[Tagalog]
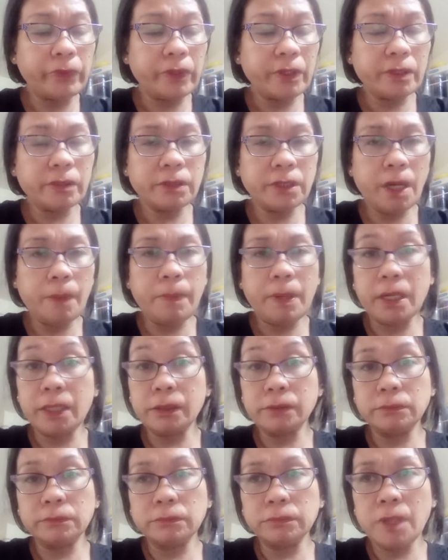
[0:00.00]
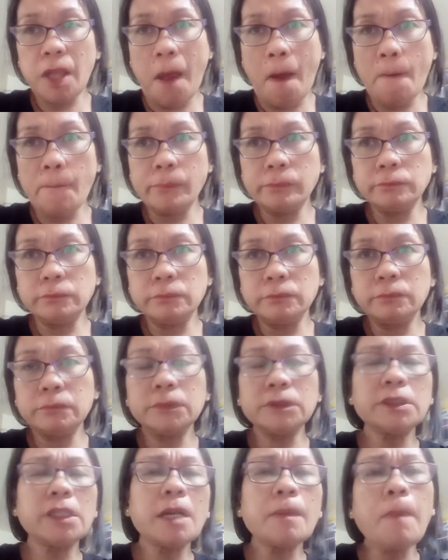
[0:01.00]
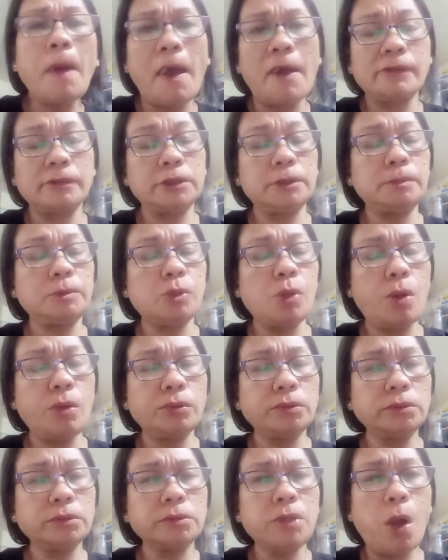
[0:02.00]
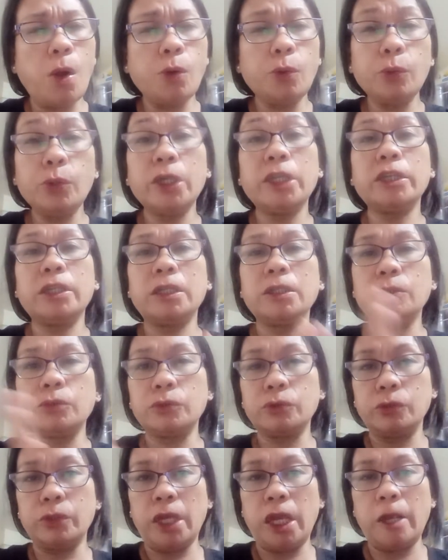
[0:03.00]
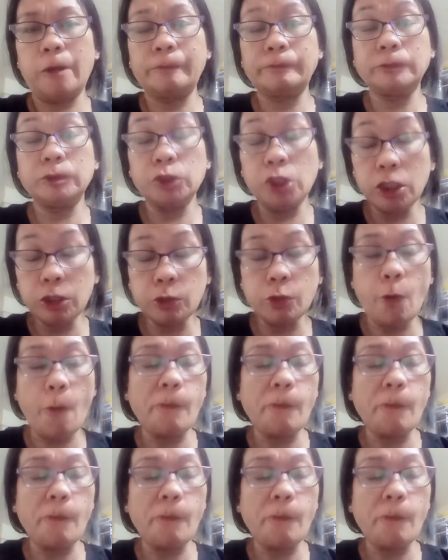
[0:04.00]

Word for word: Saka parang, sarap ah, sabi ko. Ulitin ko today. Ito.